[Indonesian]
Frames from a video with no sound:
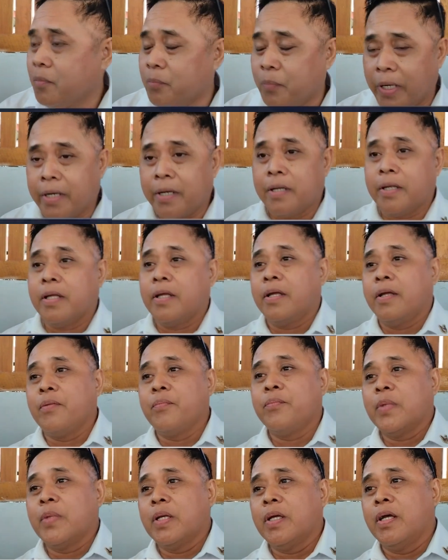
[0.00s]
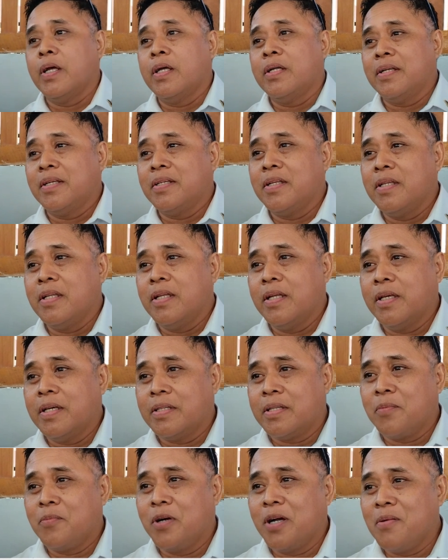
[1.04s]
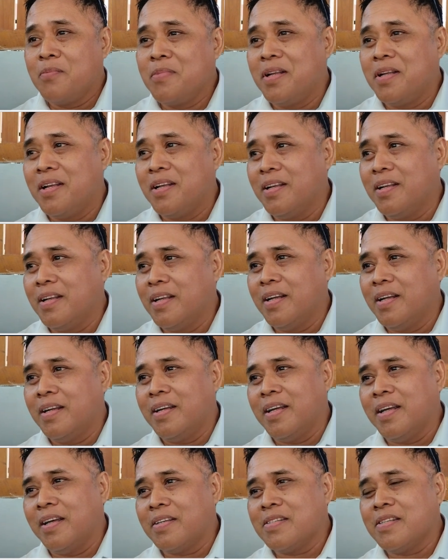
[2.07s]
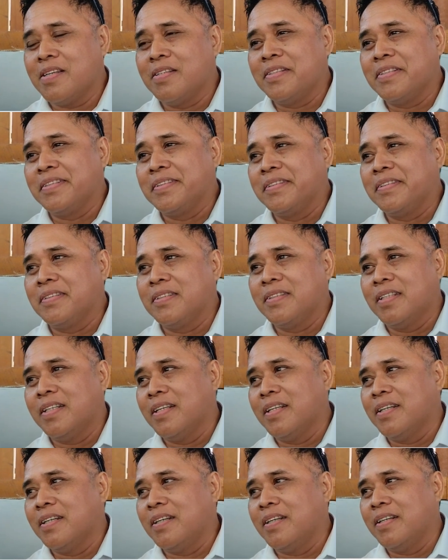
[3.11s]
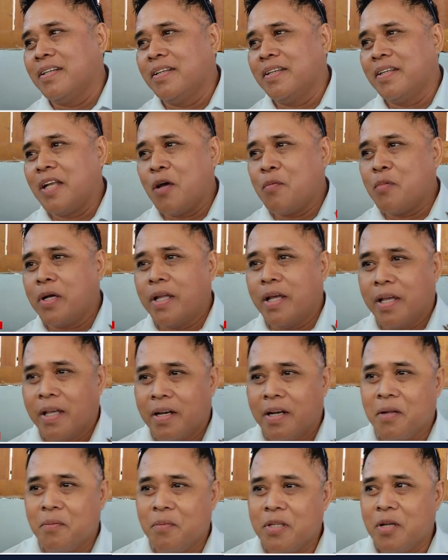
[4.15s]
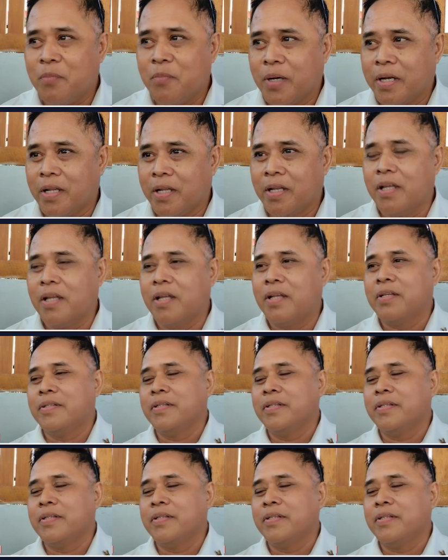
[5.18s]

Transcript: Parede. Ya. Jadi kita mengambil uh, aksen uh, nama daerah namanya Parede.